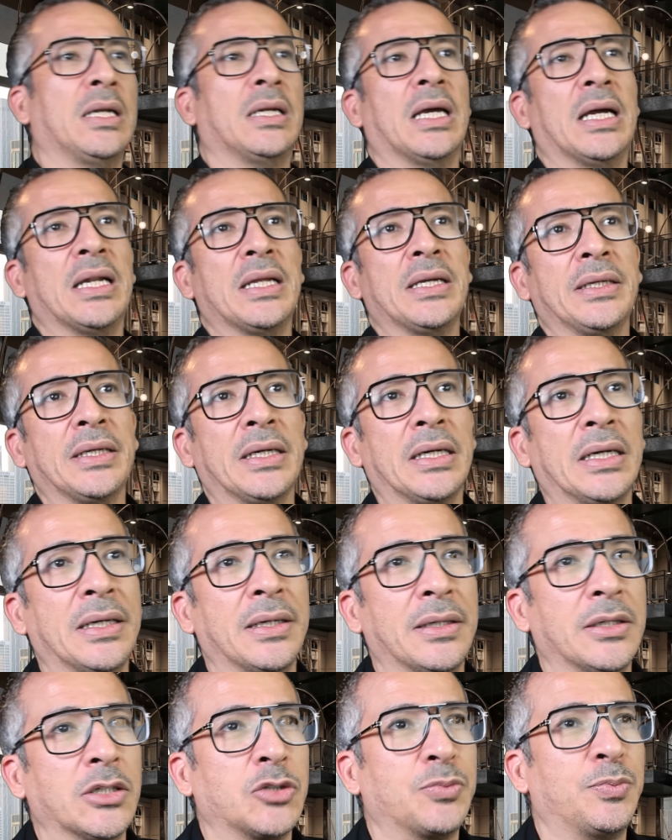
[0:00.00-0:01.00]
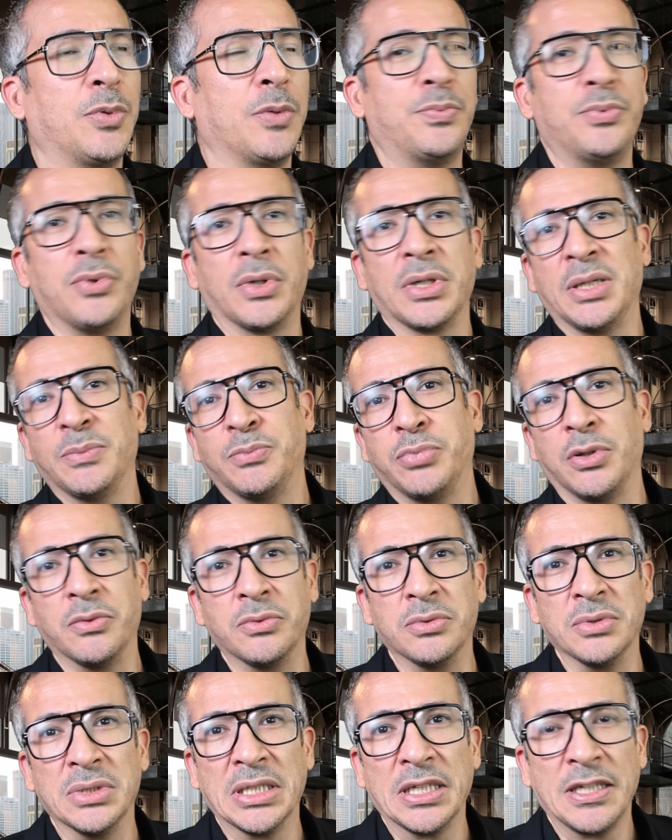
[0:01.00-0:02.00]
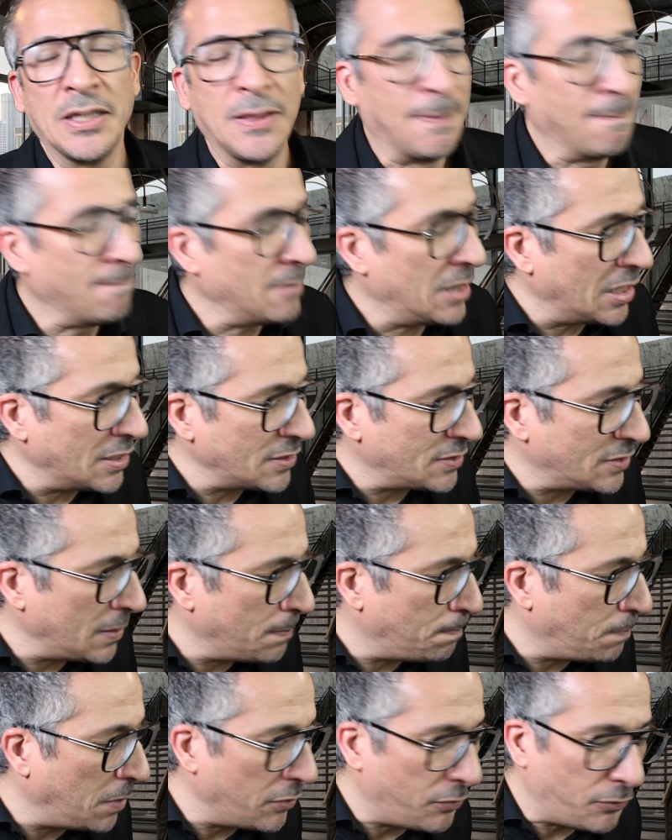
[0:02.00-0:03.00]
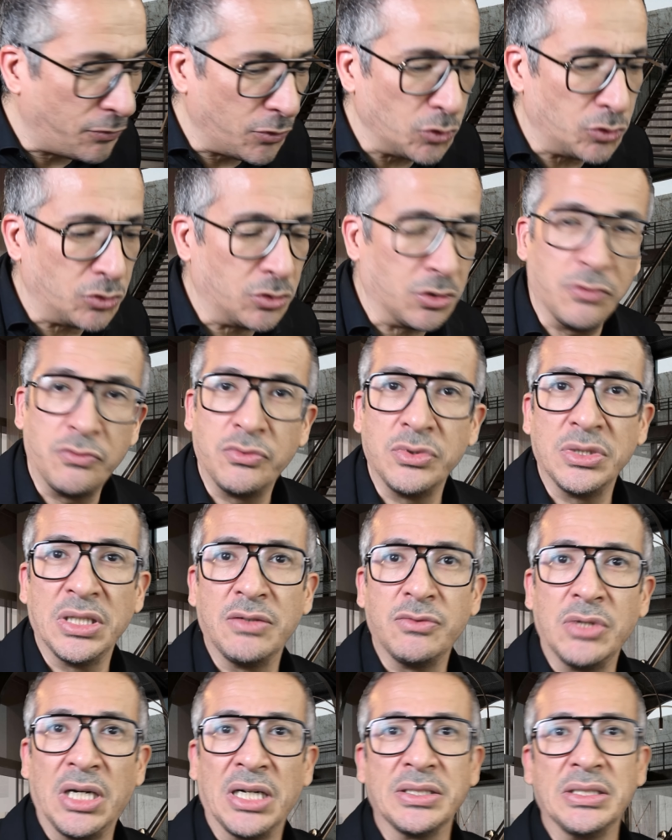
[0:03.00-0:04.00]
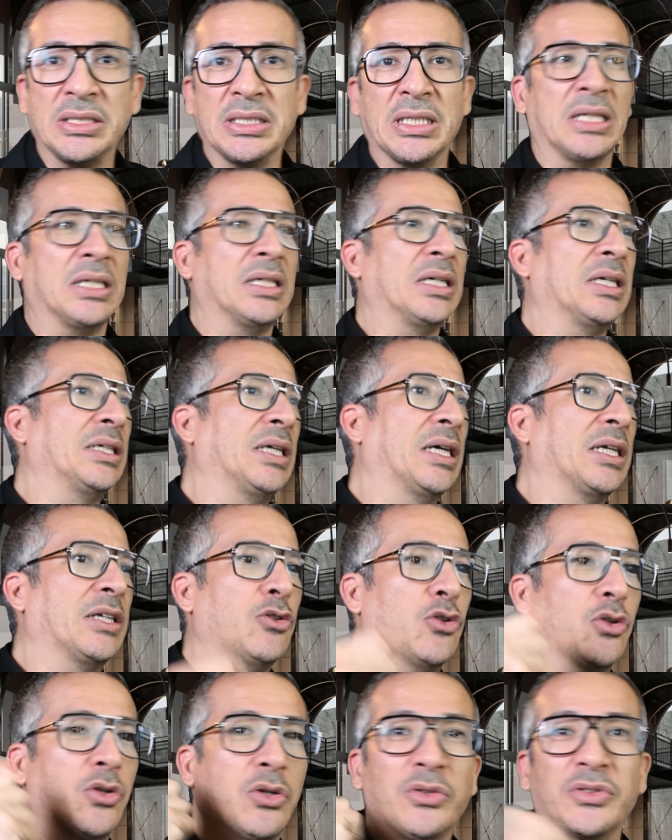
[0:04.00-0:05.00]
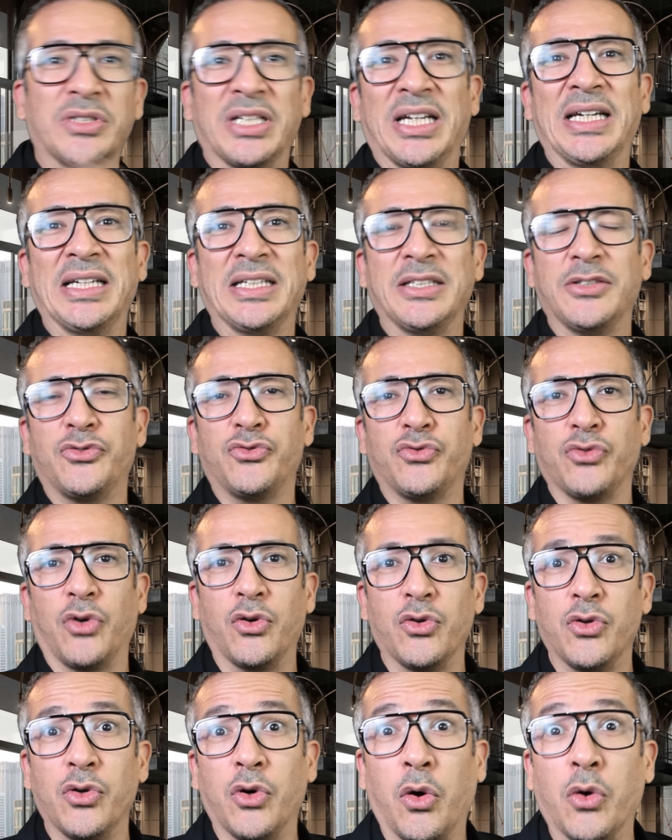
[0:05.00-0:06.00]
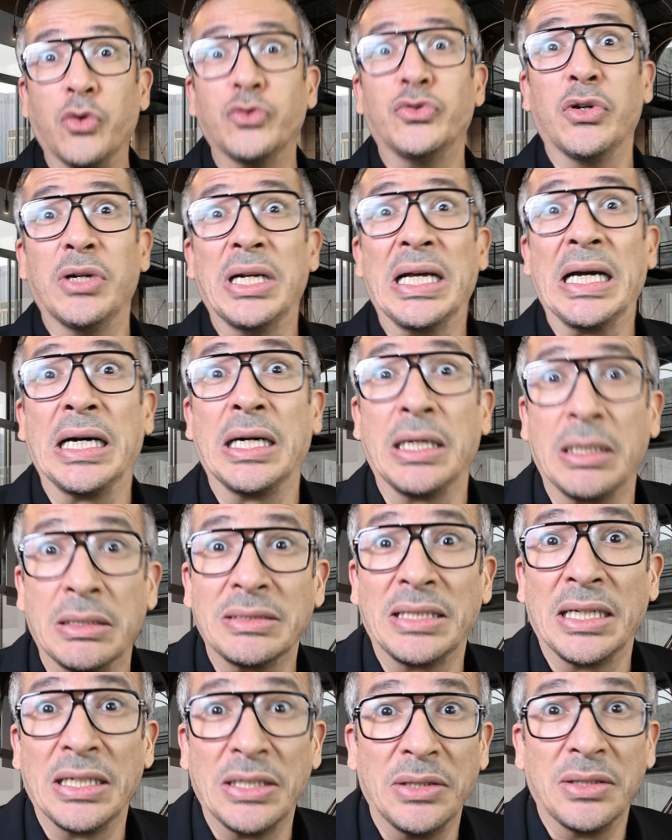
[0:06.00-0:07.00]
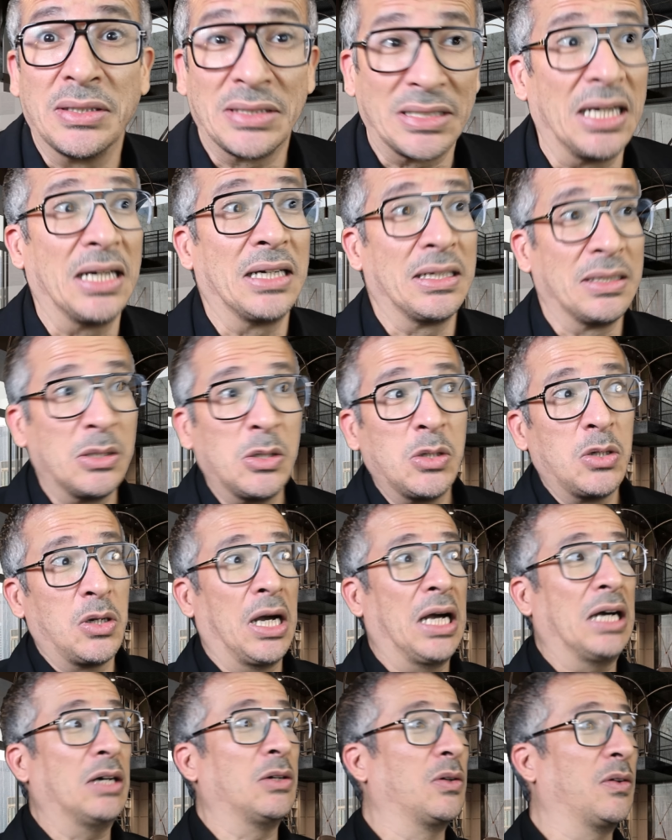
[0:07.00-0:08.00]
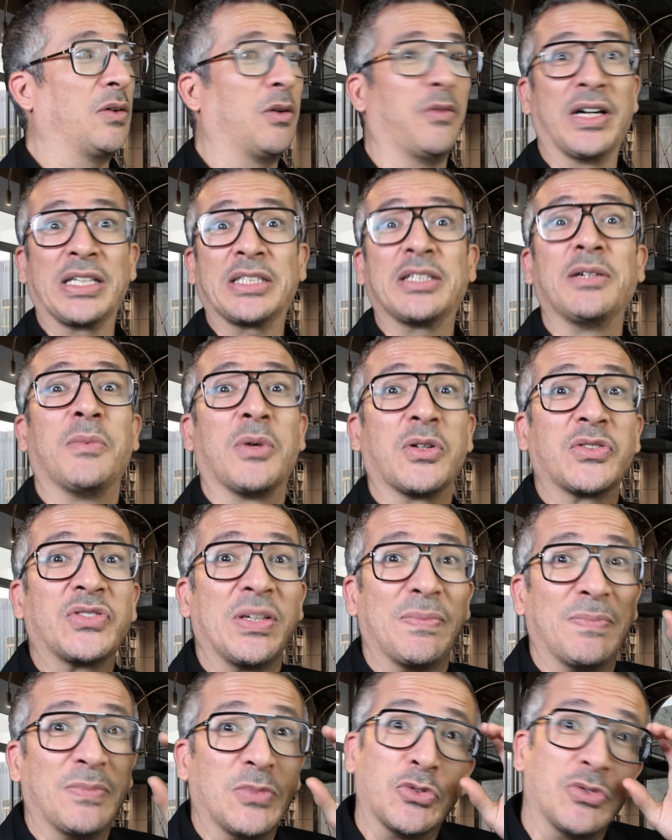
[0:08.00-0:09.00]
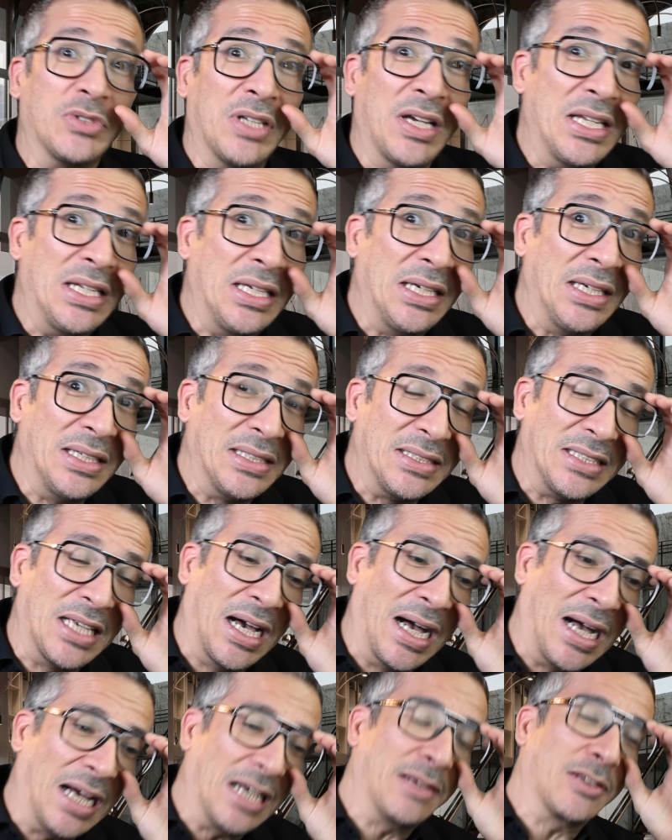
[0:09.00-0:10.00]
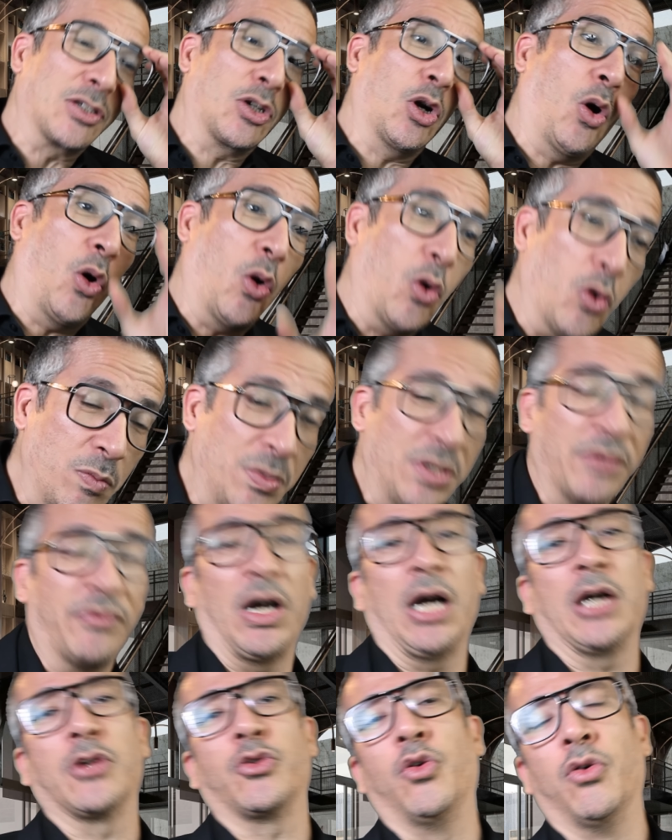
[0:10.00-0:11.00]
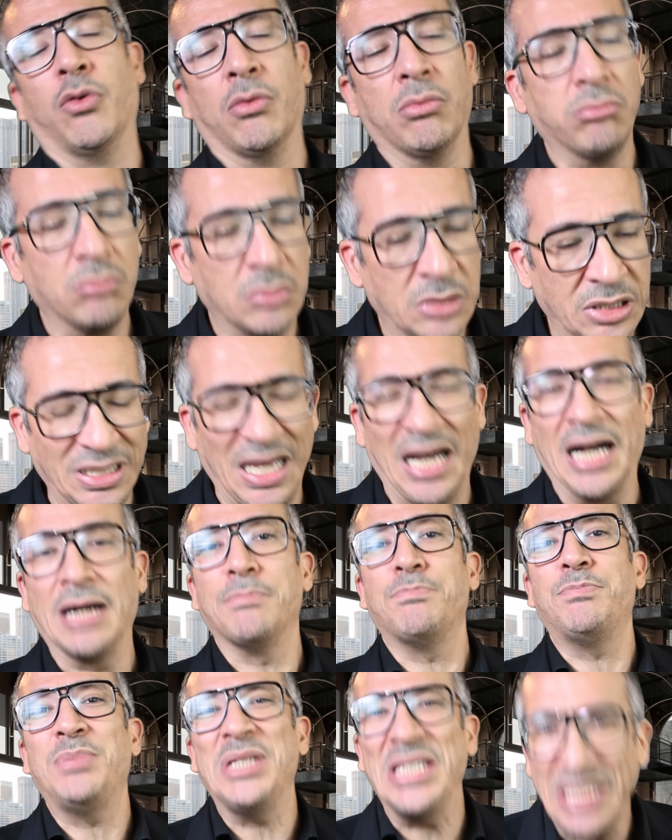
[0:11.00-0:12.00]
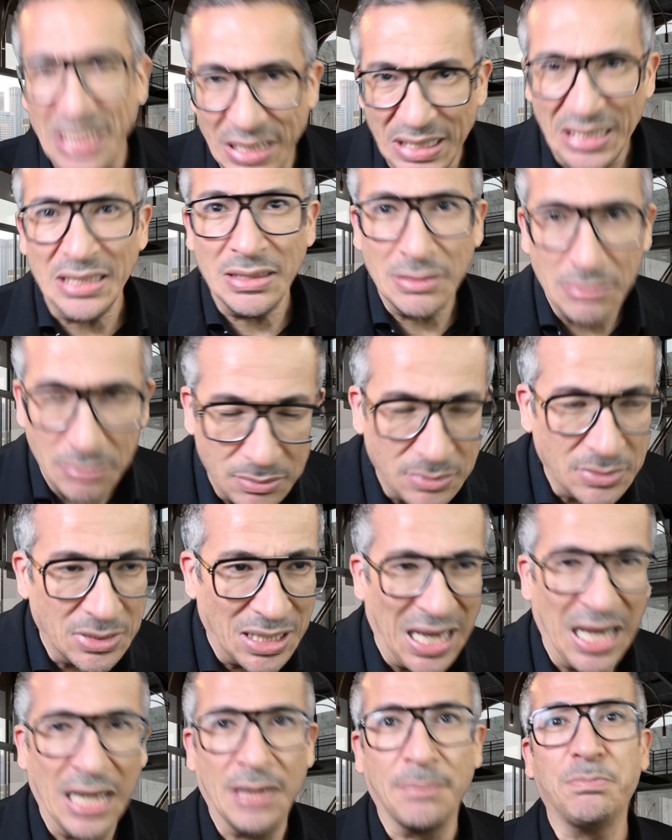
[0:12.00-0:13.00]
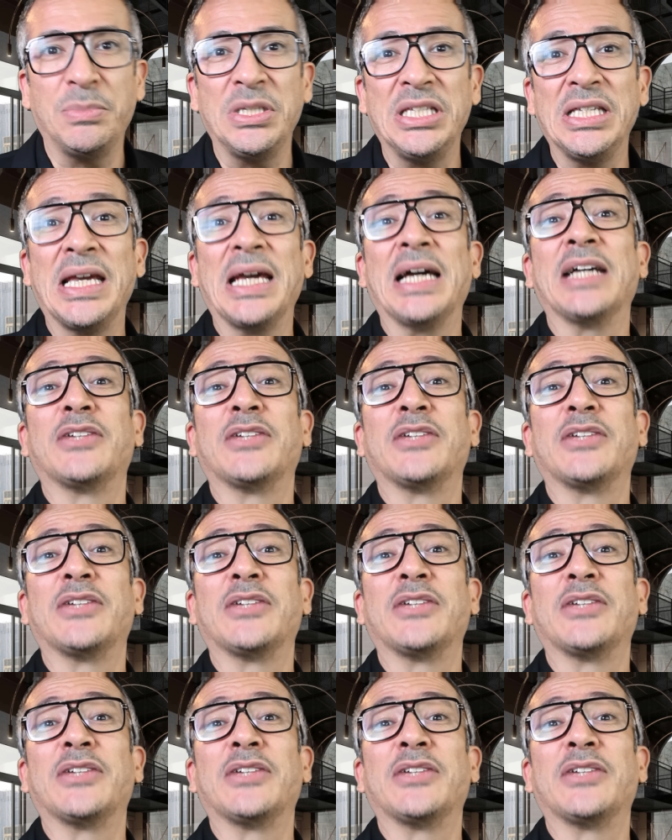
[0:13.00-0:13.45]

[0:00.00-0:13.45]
Là, les gars, je peux plus rien pour vous. Là. Ah, c'est pas faute de vous avoir dit. Hein. Il y a de l'oseille sur l'euro-dollar, d'ailleurs. Tiens, hein, on va commencer. Je vous avais dit, il y a un gros billet, enfin un gros, il y a un billet, un billet à